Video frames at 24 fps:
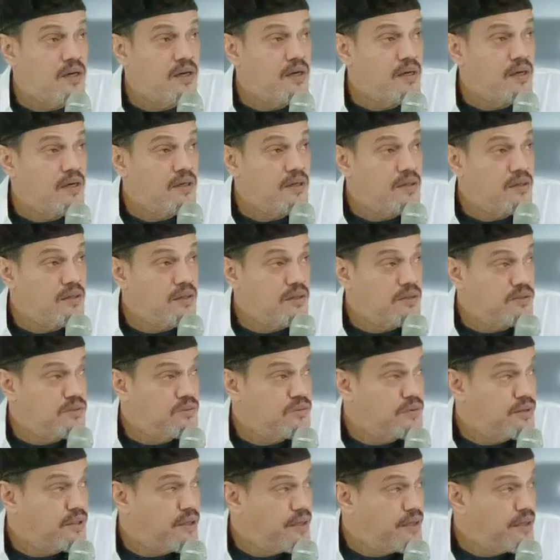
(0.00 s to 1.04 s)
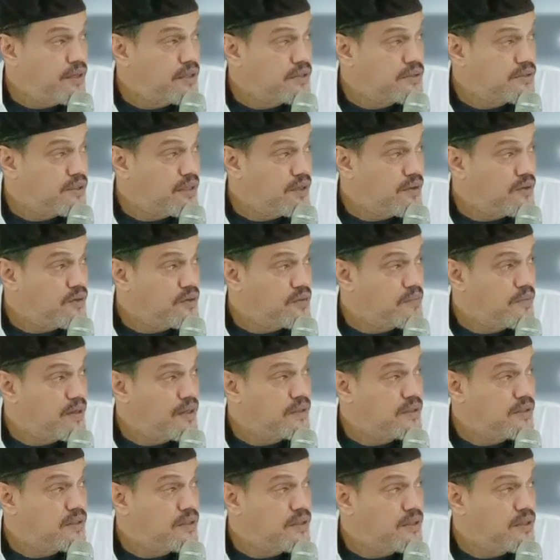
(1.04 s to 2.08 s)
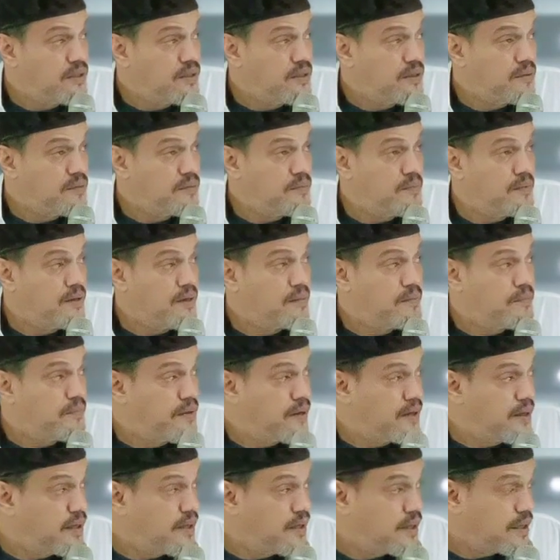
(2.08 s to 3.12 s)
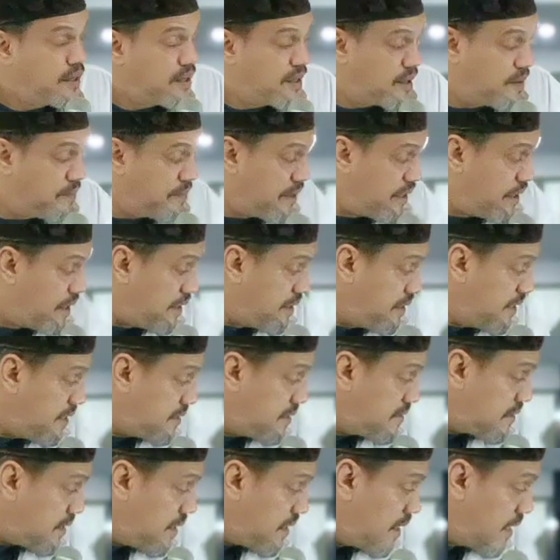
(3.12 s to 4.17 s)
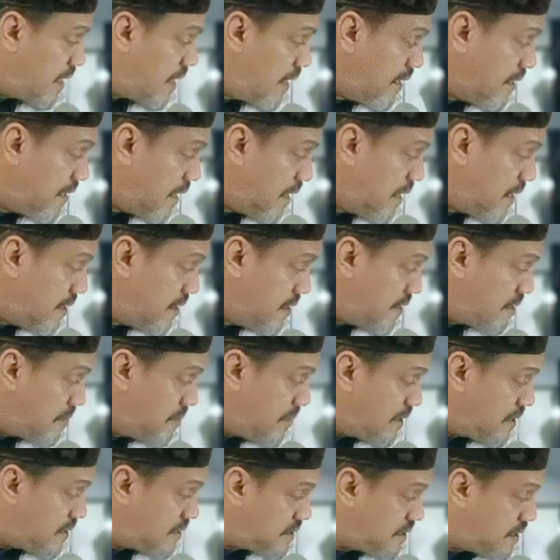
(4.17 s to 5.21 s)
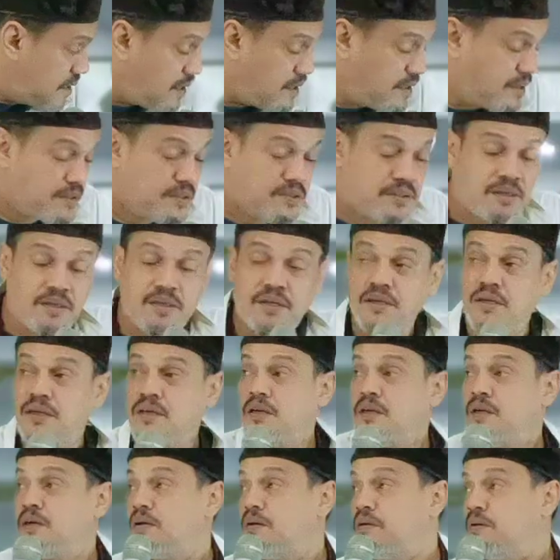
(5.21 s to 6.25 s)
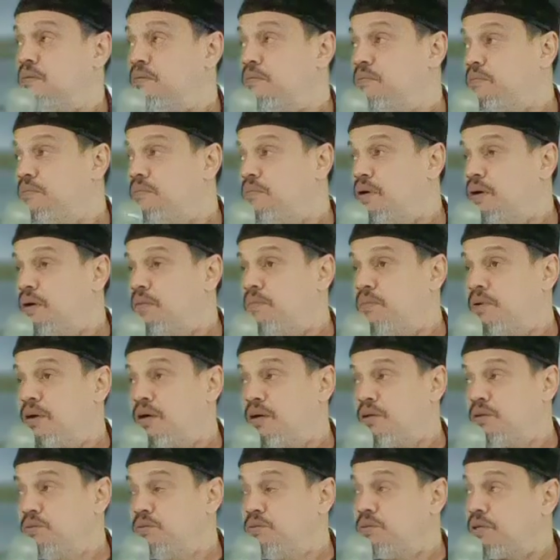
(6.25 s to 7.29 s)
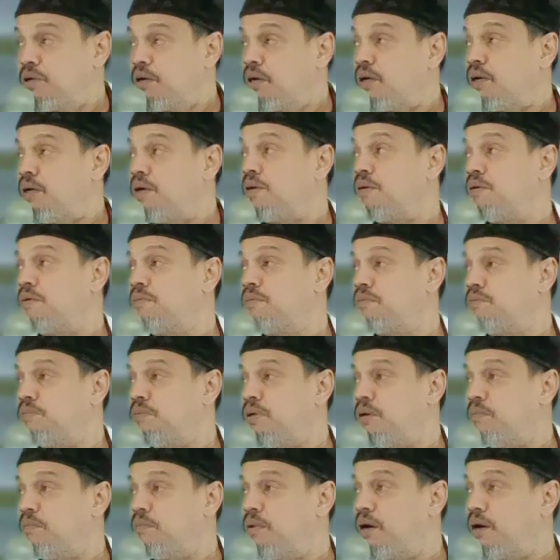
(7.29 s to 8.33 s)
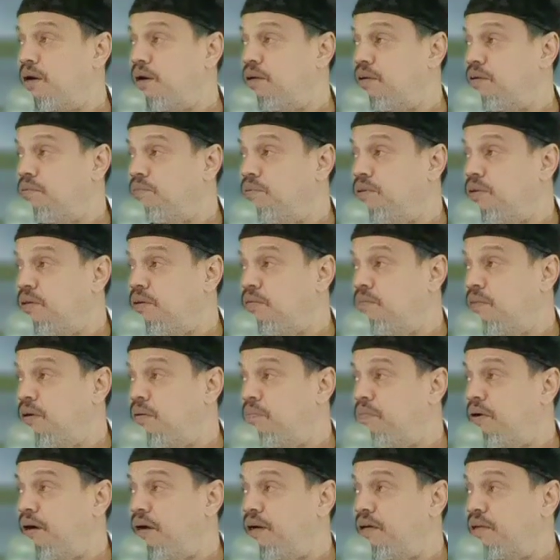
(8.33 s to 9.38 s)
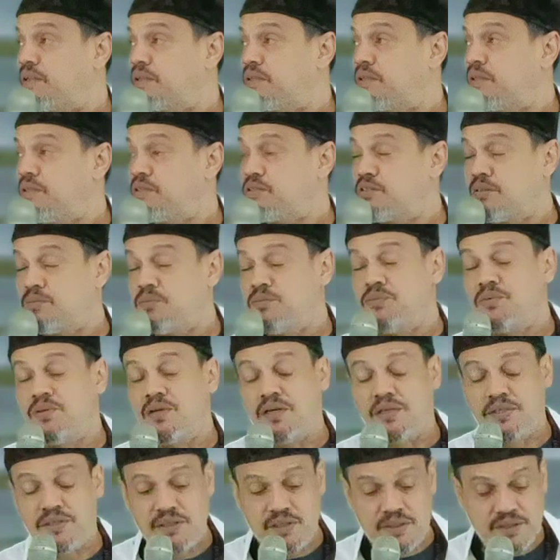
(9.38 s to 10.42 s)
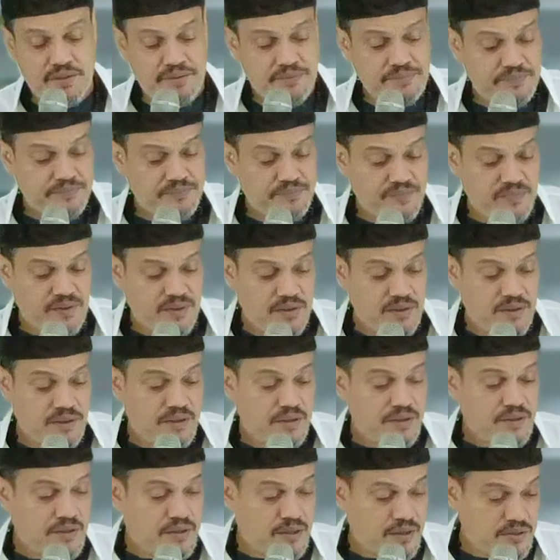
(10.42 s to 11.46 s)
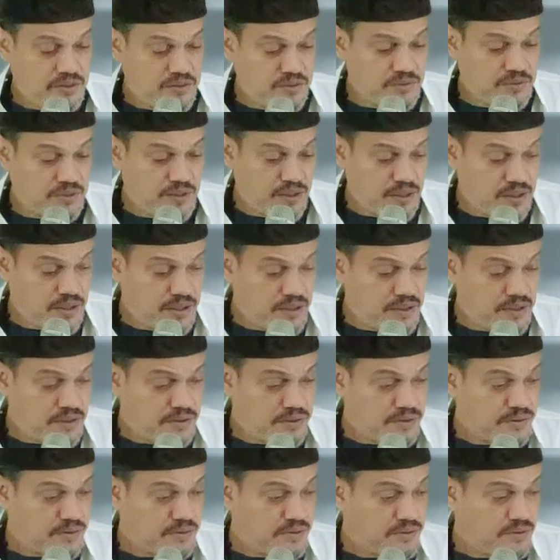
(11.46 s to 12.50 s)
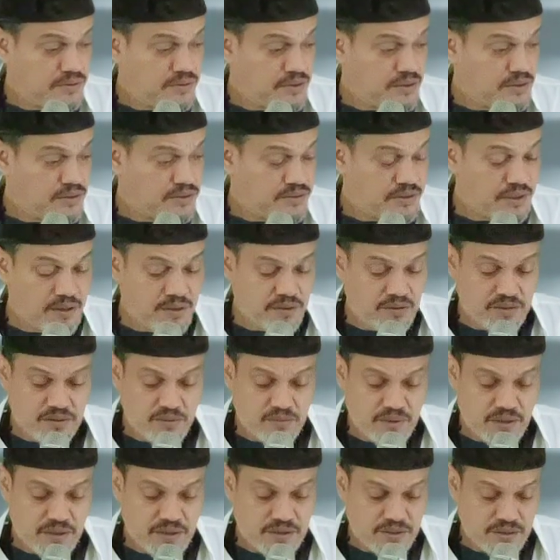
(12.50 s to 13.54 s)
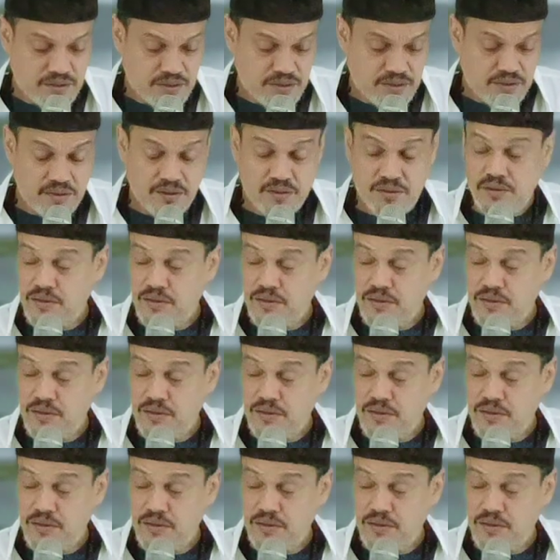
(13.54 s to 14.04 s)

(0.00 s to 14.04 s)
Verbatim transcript: dan juga yang saya hormati Bapak Kepala Desa, ada hadir Kepala Desa. Bapak Lurah, Bapak RW, Bapak RT semuanya dan juga yang saya hormati